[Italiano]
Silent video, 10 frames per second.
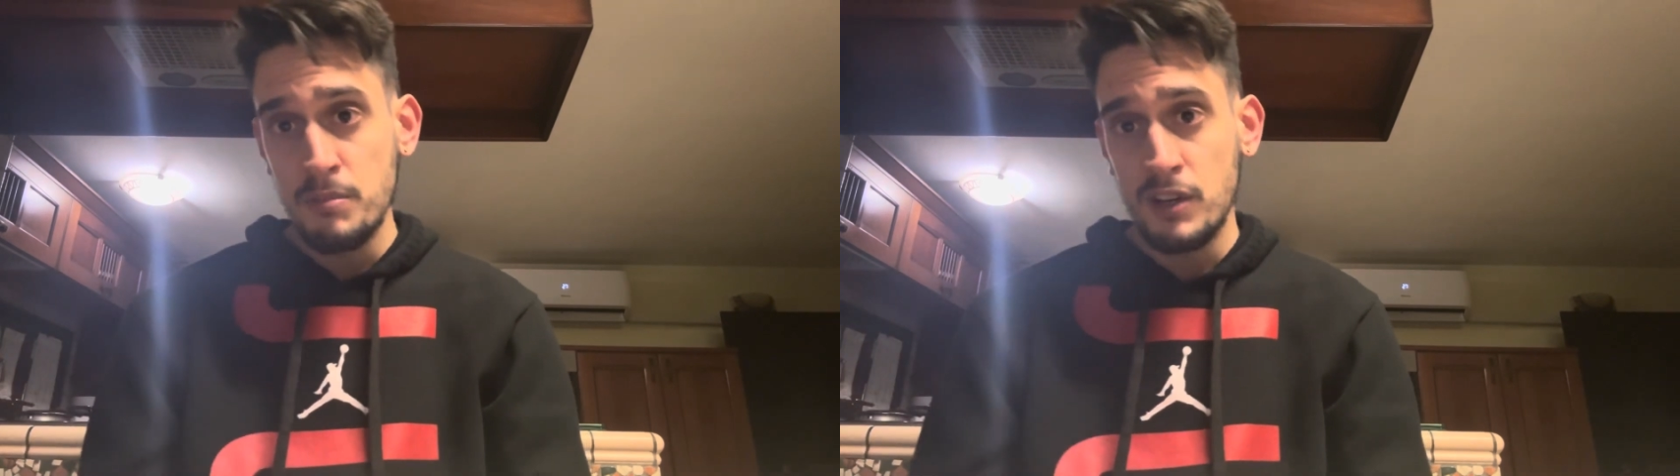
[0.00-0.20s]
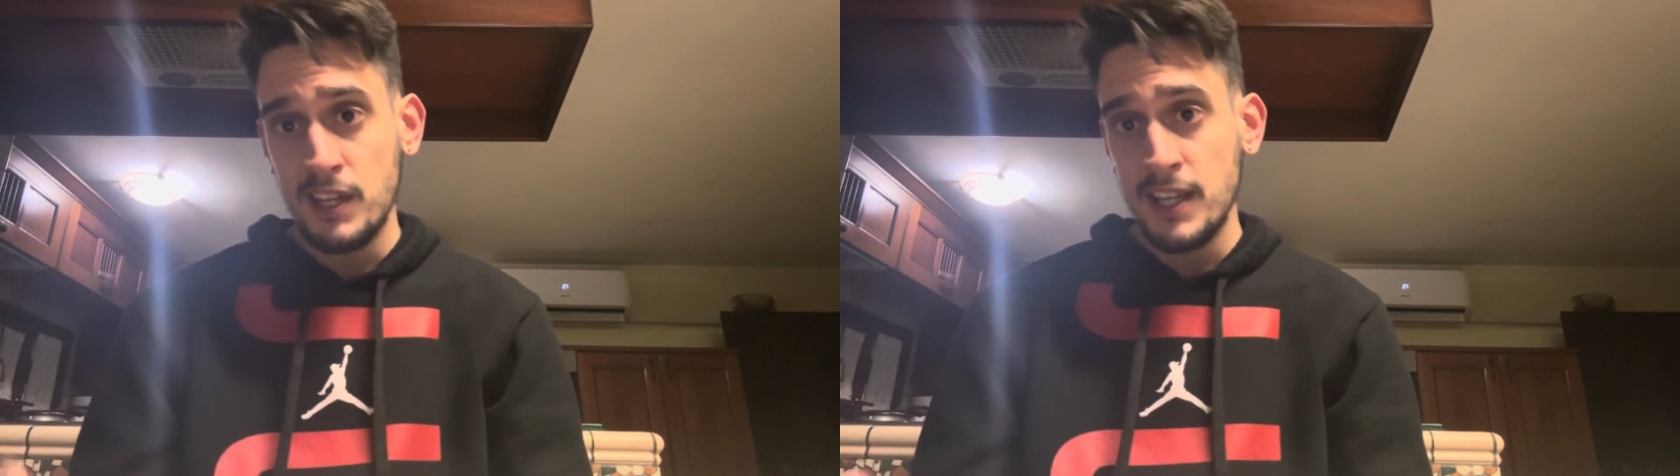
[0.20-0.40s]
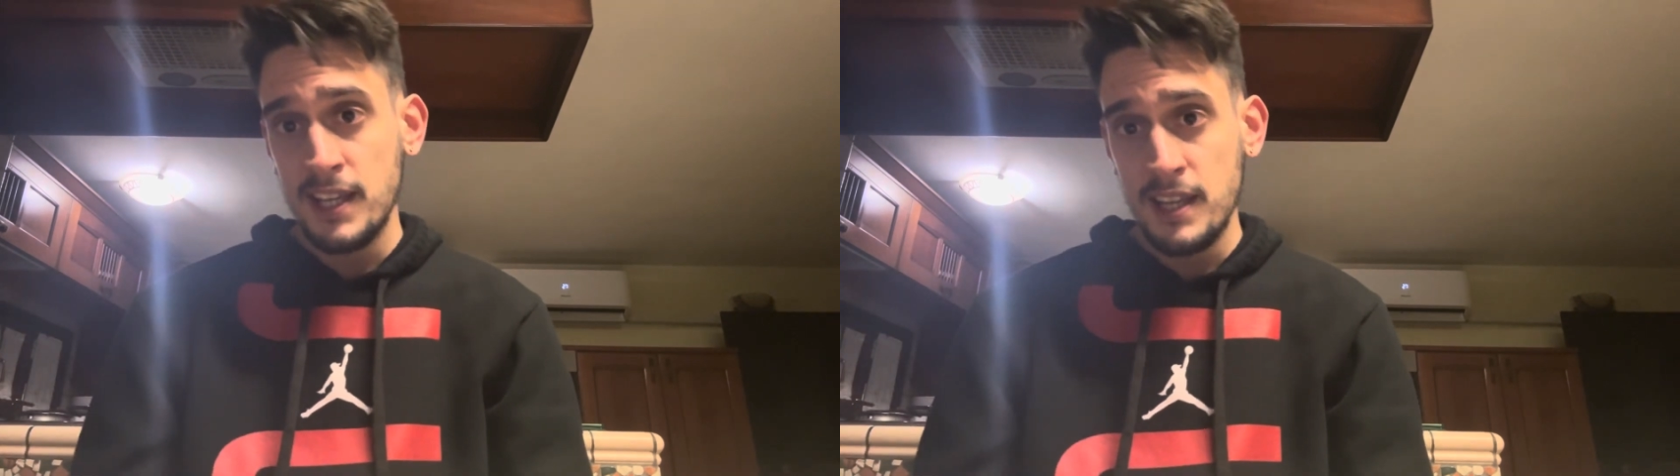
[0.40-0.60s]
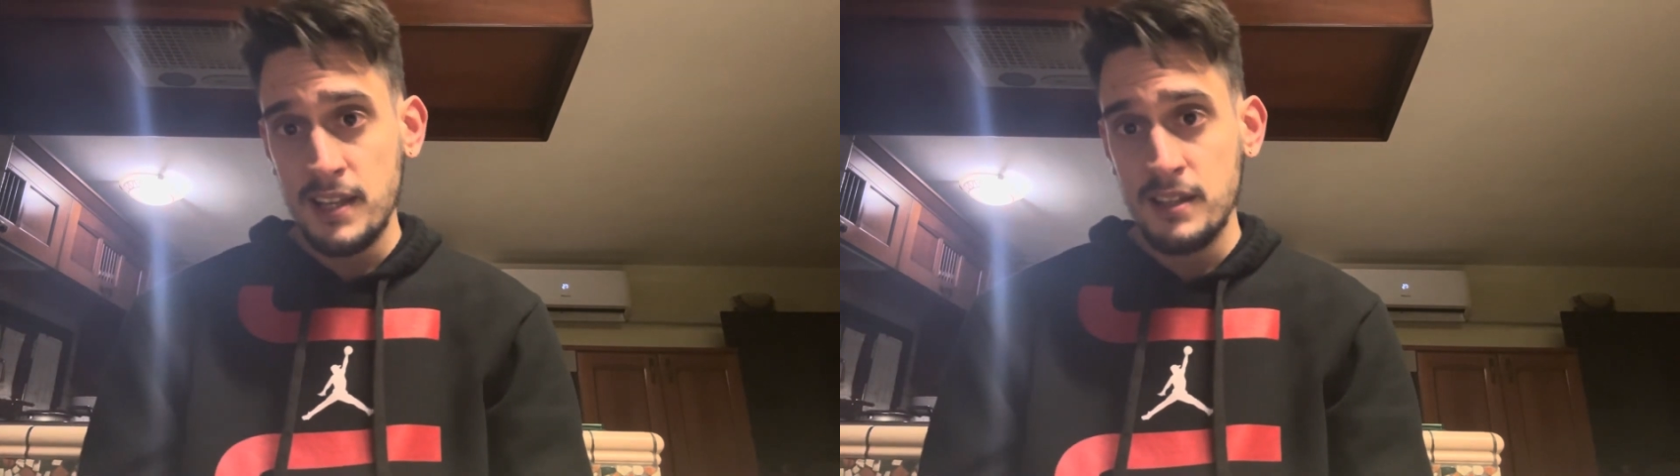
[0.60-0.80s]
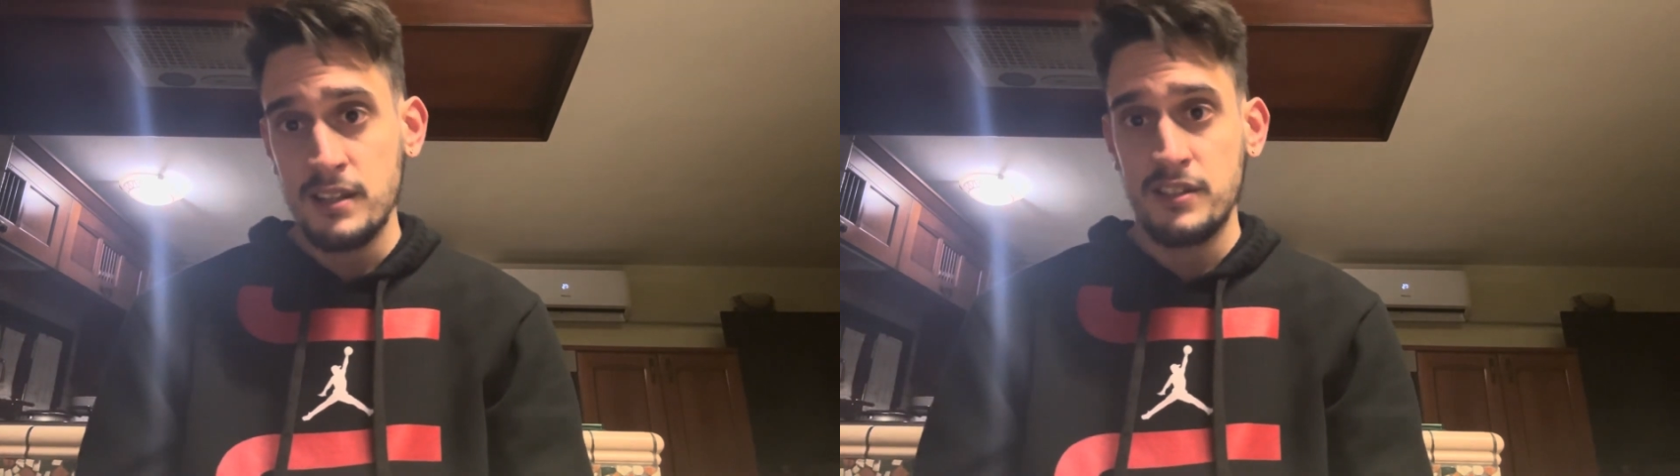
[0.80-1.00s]
Born
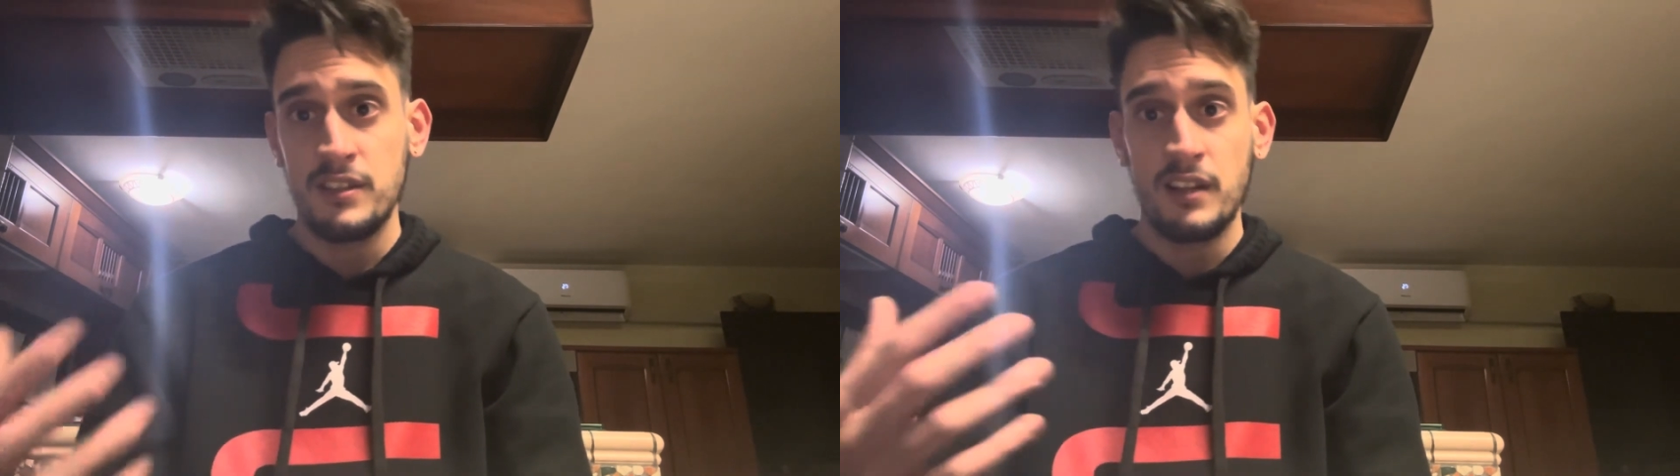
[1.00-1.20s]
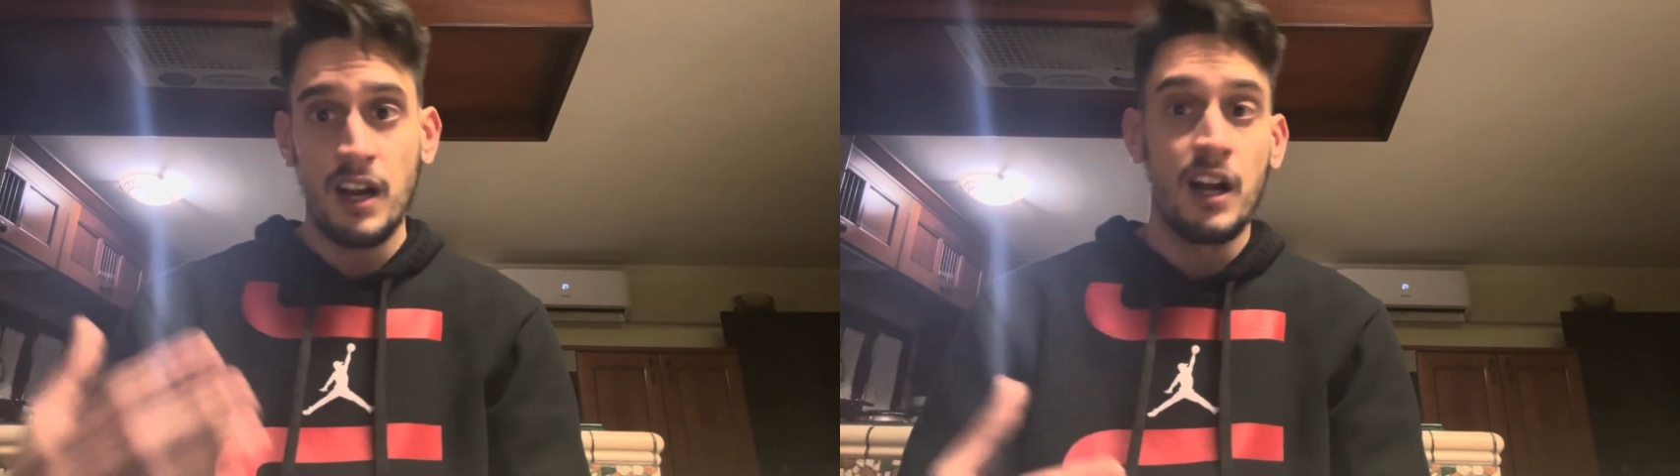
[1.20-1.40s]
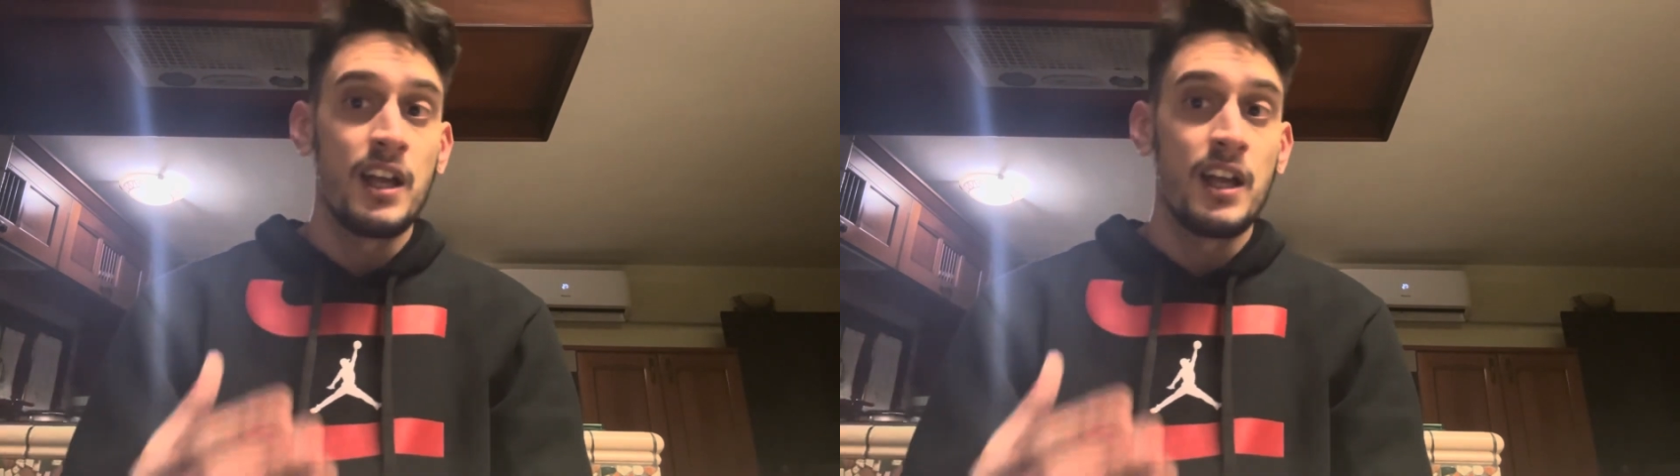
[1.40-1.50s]
Again, si dirà